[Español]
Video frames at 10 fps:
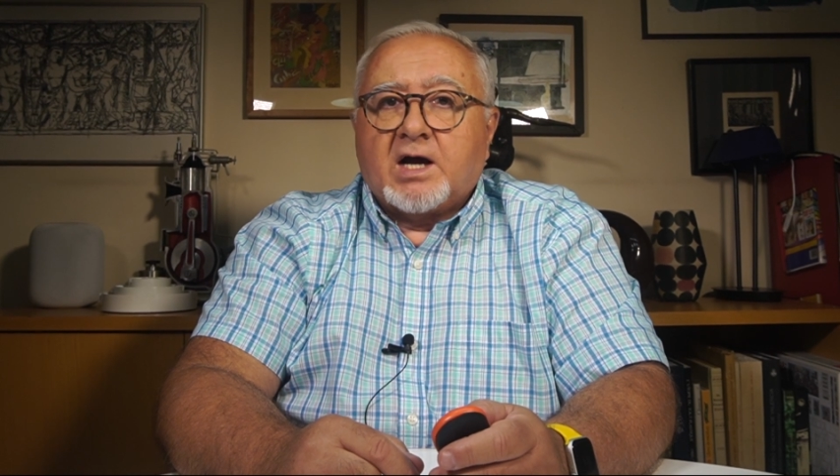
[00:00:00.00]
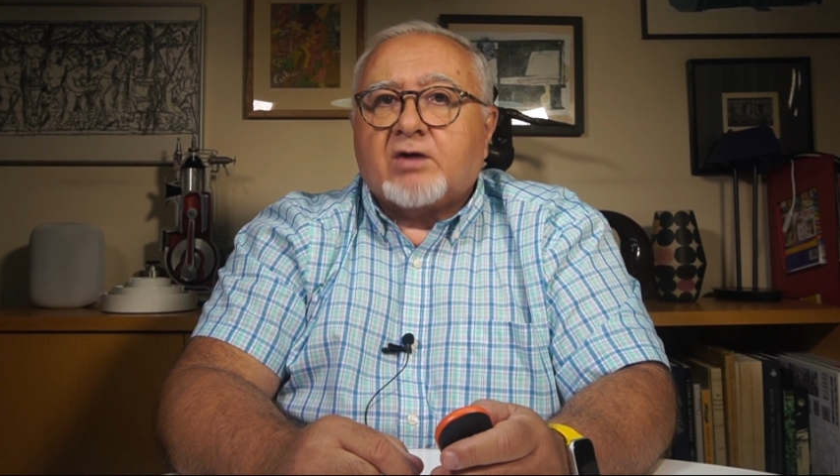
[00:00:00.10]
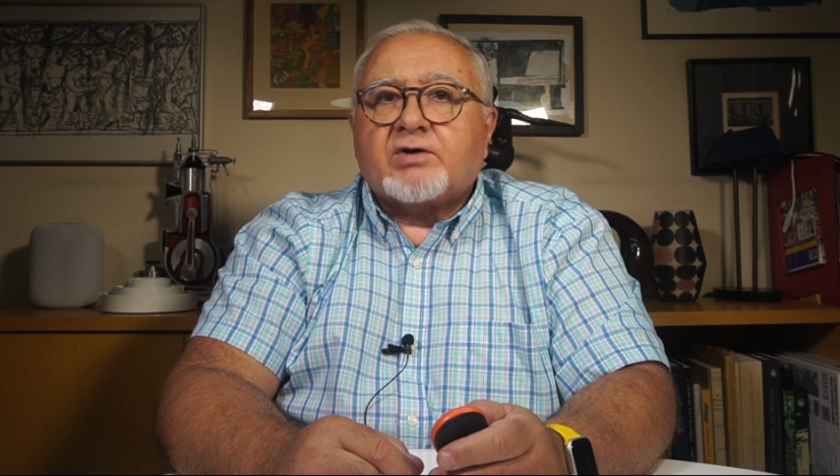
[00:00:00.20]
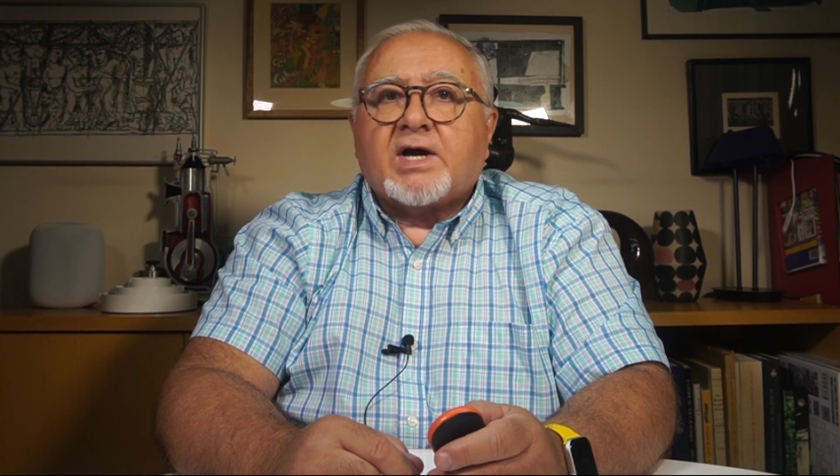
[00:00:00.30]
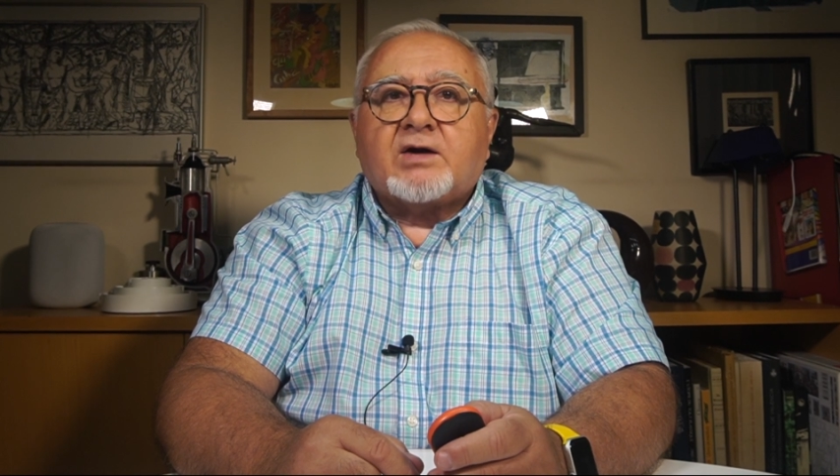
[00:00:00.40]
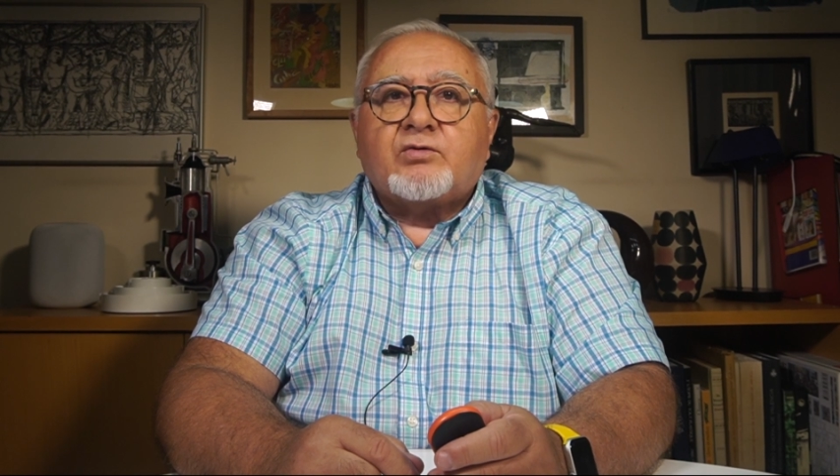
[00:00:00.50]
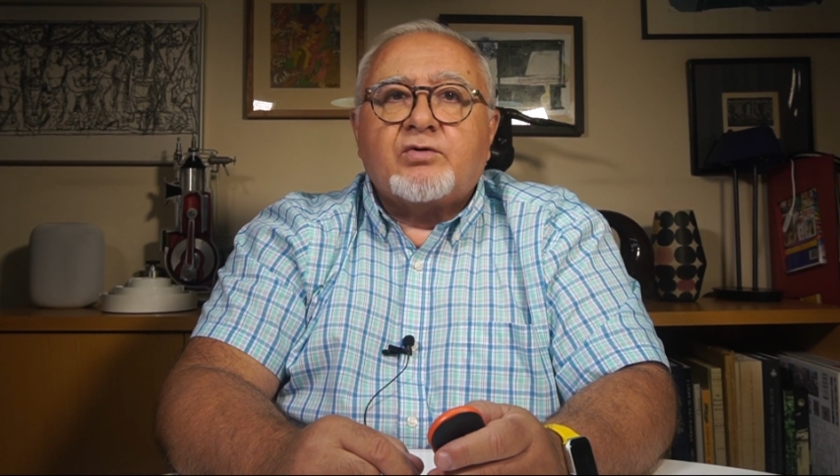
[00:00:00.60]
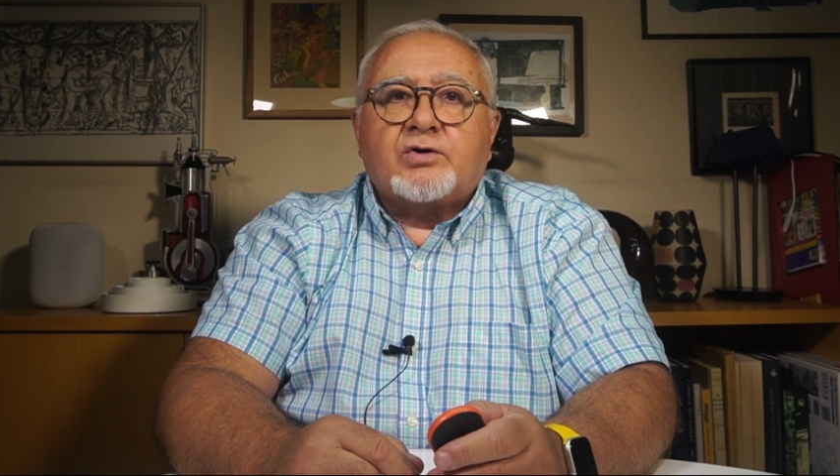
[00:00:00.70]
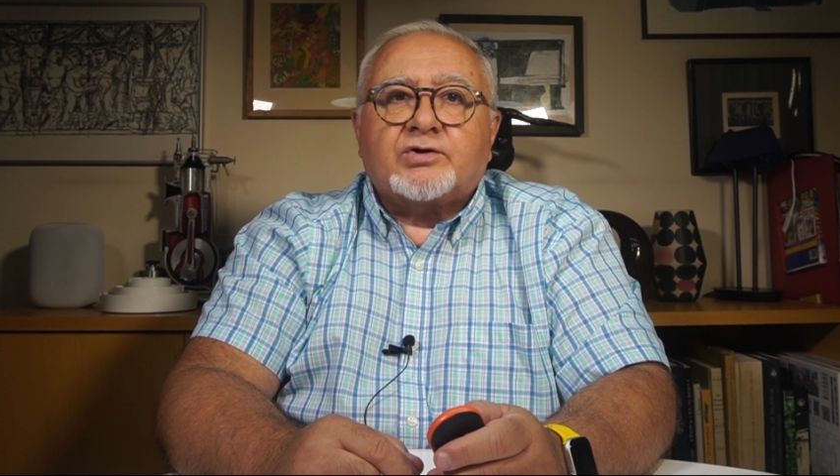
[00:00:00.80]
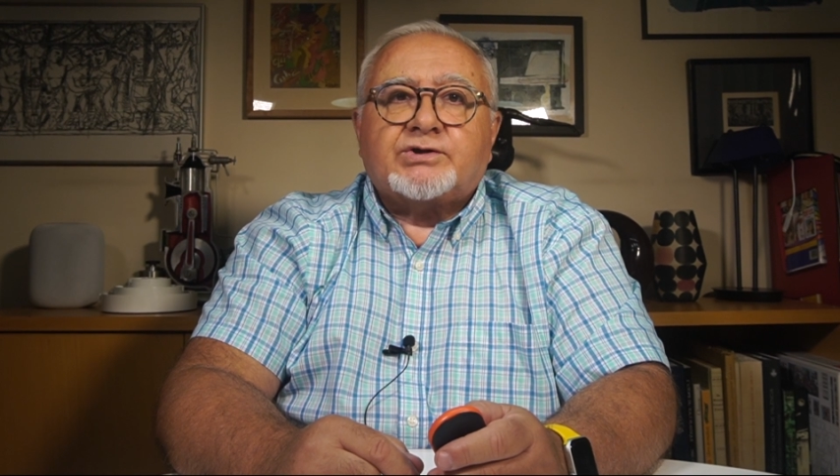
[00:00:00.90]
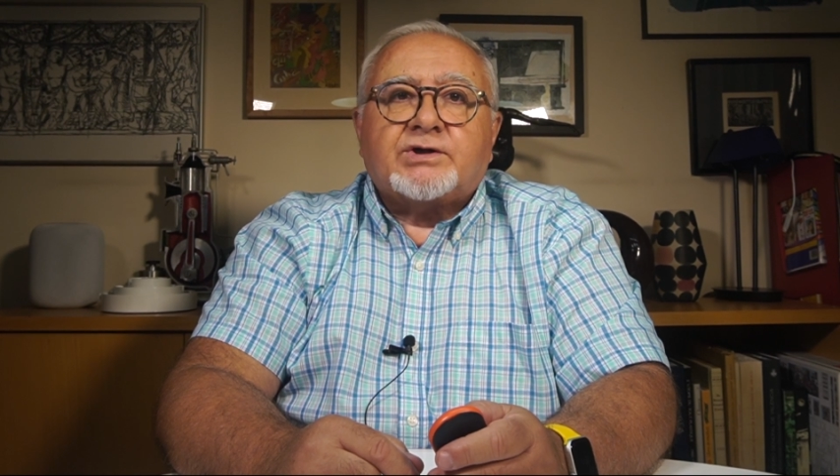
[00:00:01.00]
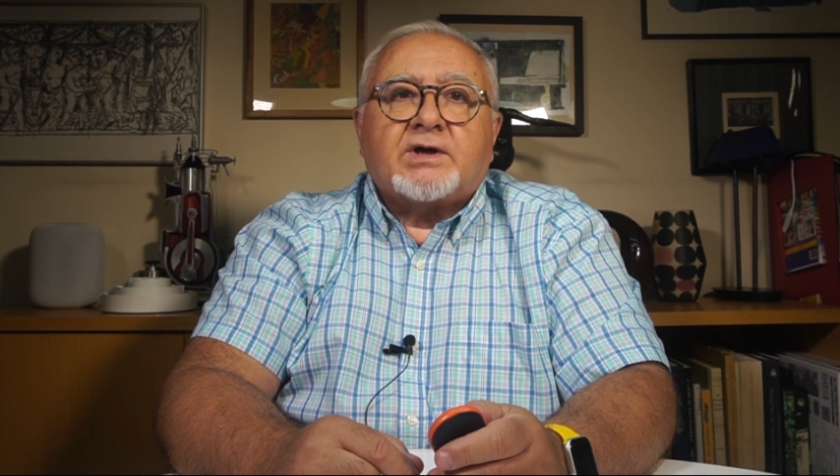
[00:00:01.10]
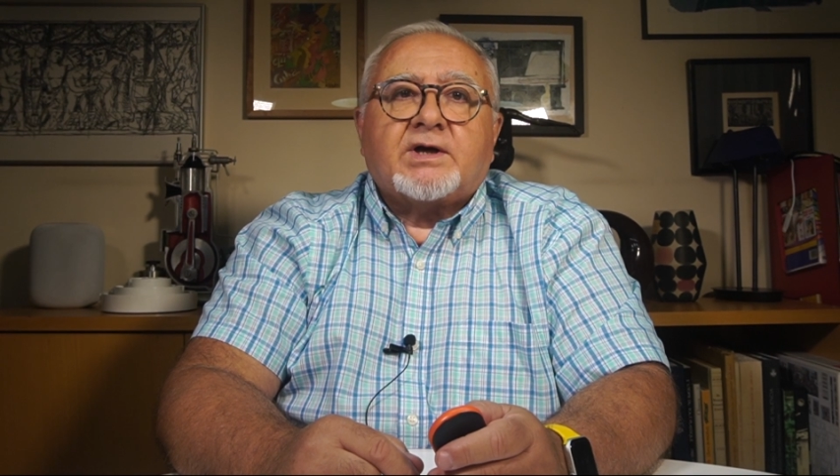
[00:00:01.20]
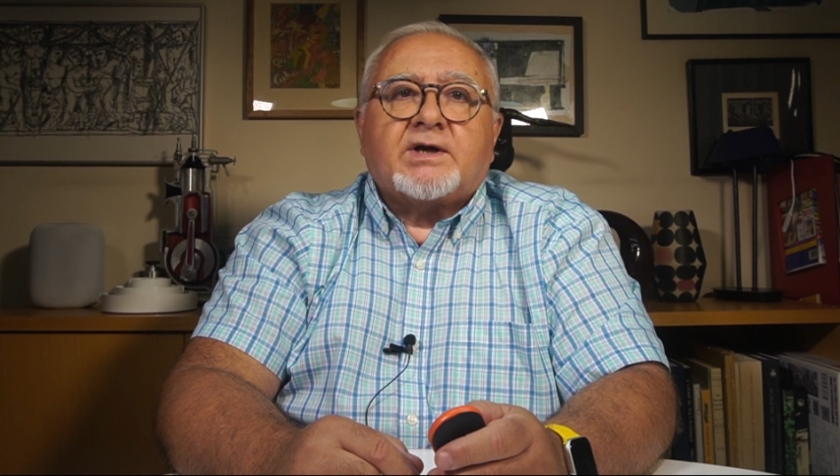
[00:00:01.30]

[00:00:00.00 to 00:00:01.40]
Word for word: Aunque algunos